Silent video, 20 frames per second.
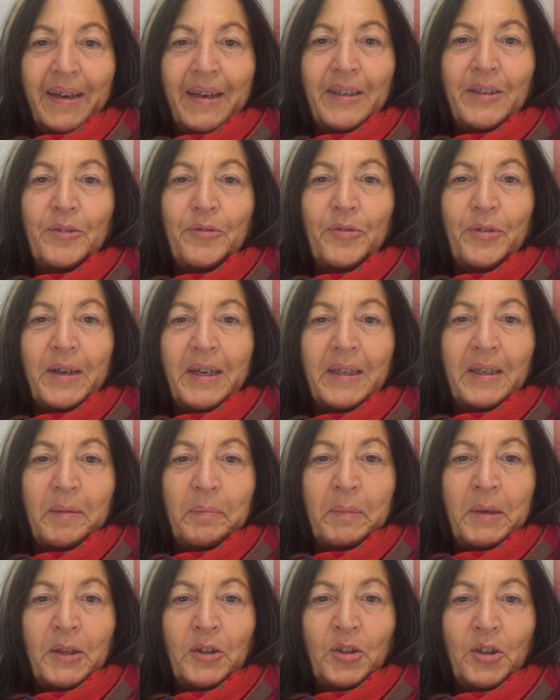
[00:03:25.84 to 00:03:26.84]
Also für einen
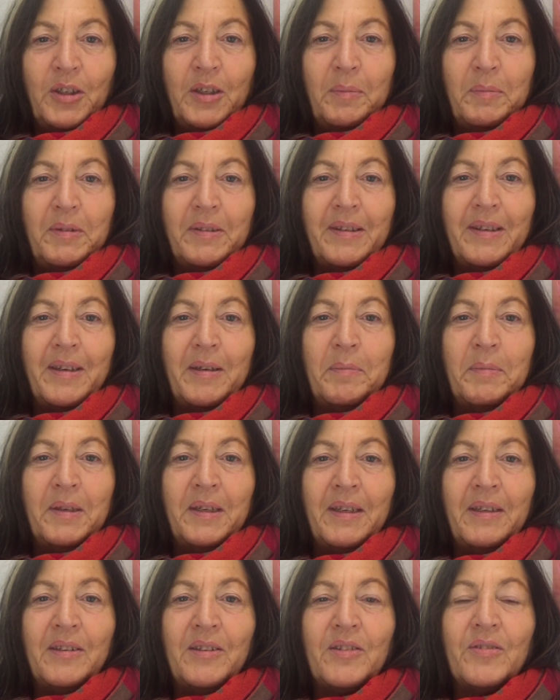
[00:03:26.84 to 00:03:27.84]
Menschen, der bisher immer
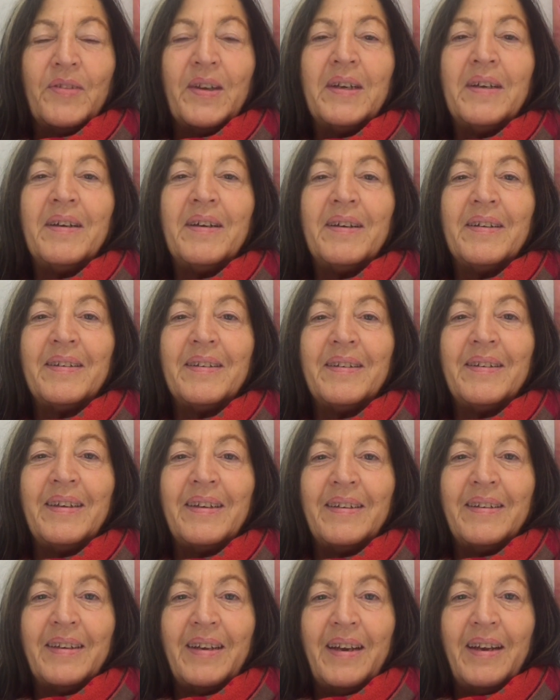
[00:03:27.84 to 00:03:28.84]
den Zwang hatte,
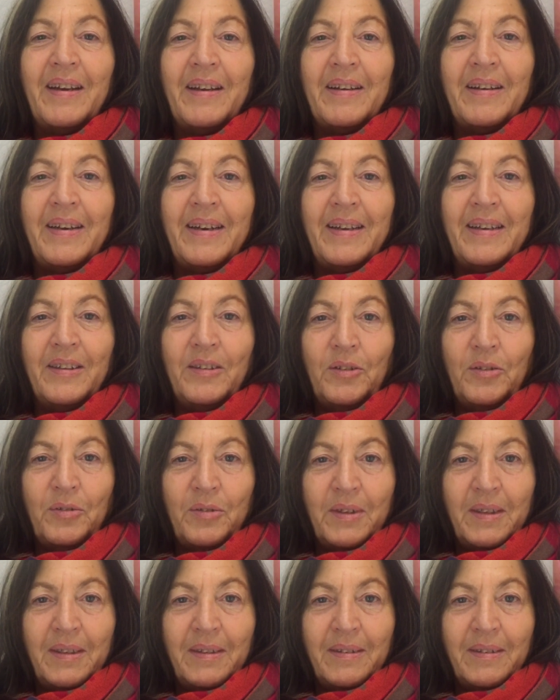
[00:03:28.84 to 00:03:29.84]
den Teller leer zu
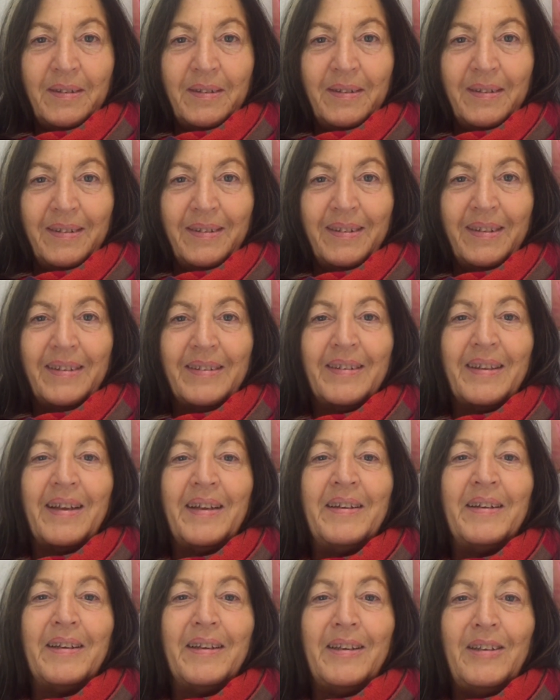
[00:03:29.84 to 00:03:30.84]
essen, ist das
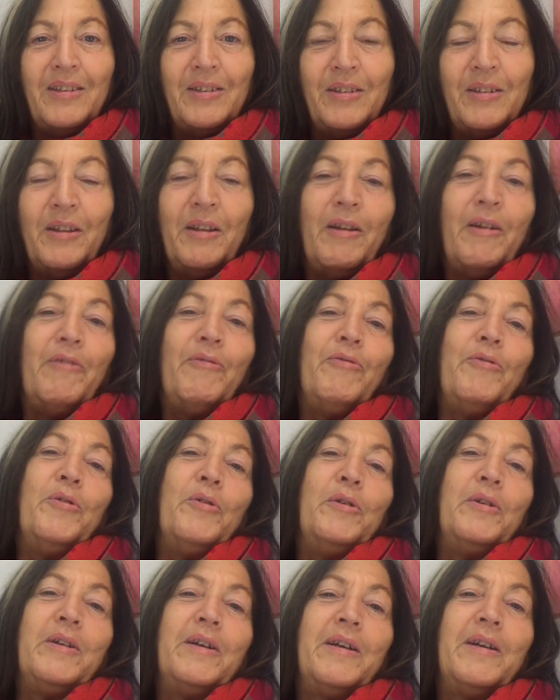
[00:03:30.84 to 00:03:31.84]
ein
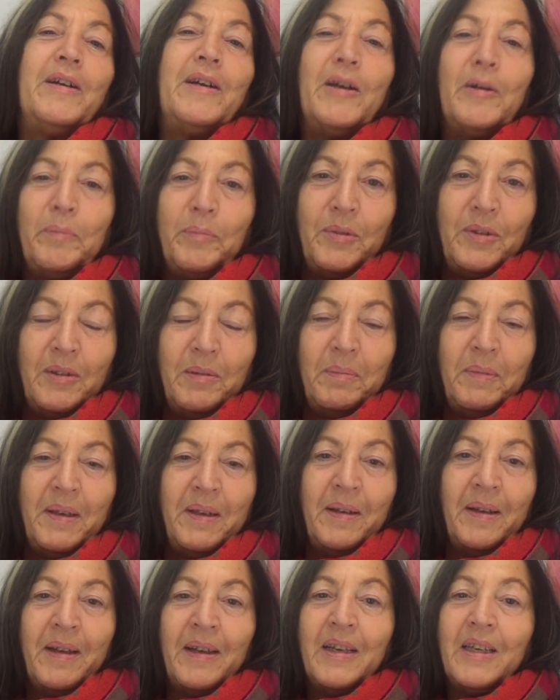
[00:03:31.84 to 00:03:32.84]
Riesenerfolg, glaubt es
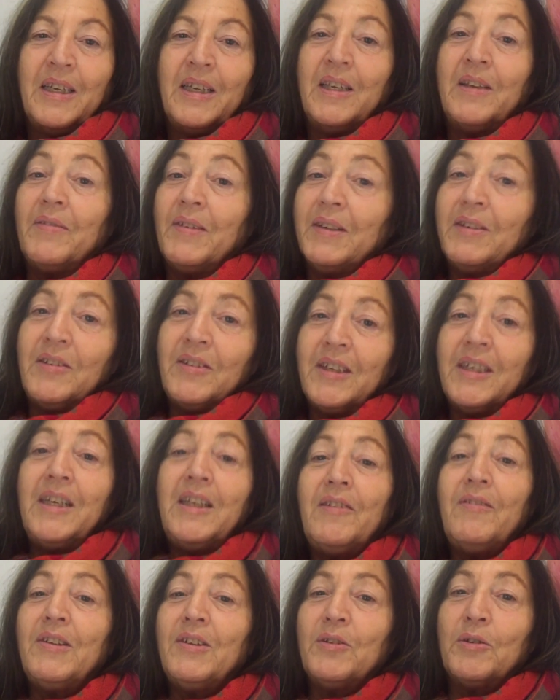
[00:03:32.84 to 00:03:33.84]
mir. Ich weiß ja
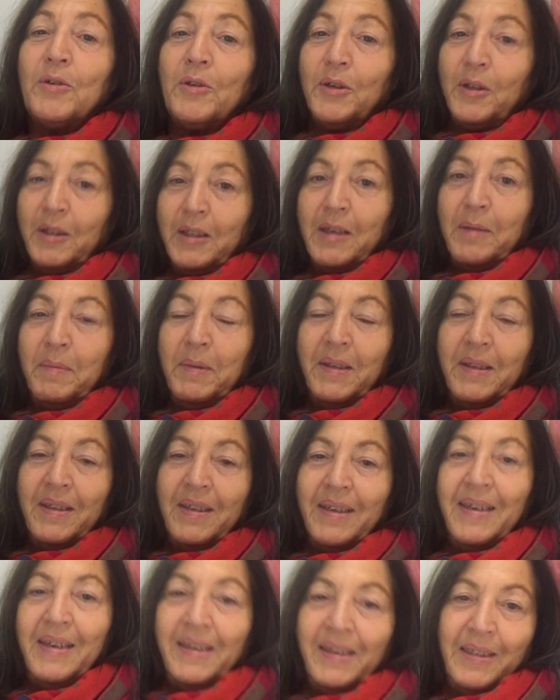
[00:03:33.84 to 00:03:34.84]
nicht, wie es euch damit
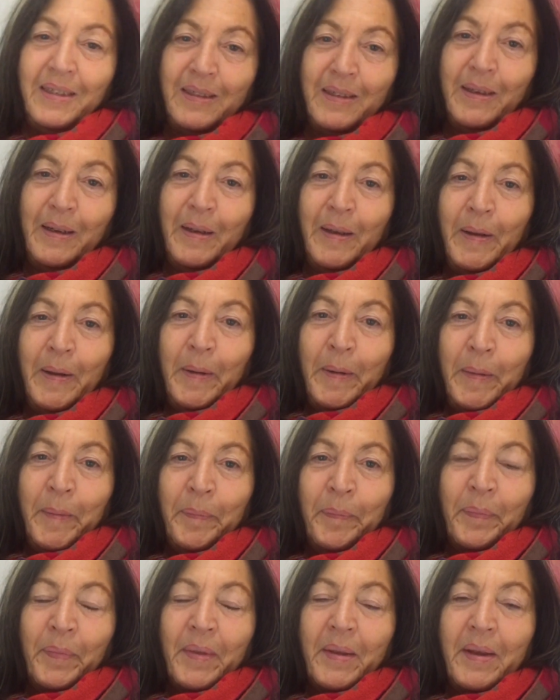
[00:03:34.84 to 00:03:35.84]
geht,
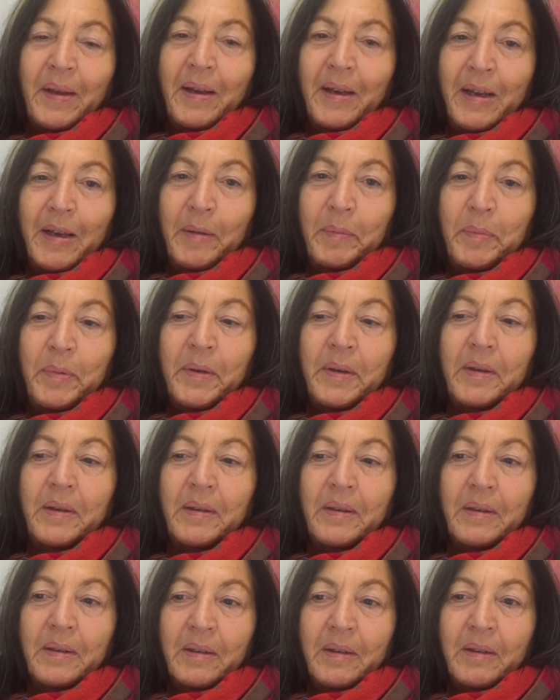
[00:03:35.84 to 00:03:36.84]

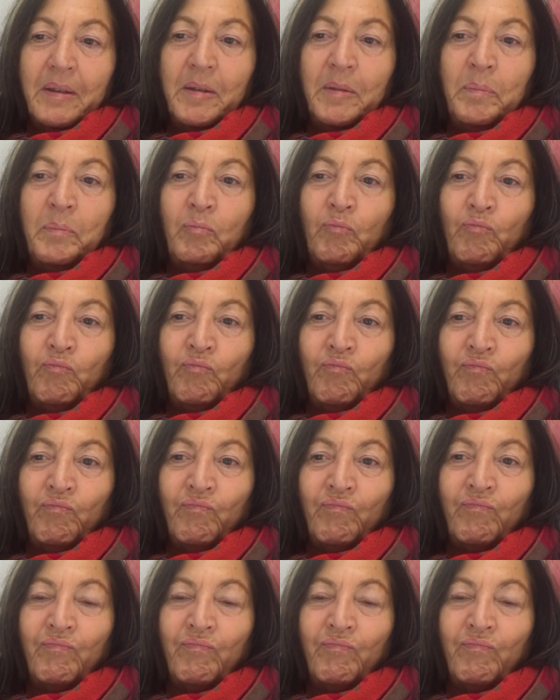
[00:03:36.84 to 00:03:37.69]
aber ähm,